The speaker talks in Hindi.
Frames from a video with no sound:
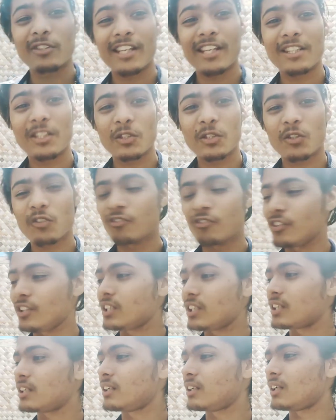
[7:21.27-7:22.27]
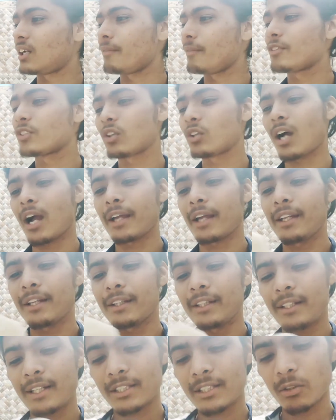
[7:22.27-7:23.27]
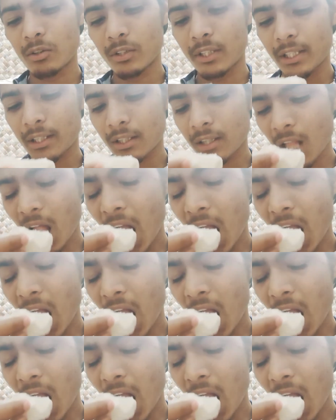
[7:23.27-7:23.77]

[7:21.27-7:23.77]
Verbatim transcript: है तो फिर अभी सुखा के देखते हैं कैसा होता है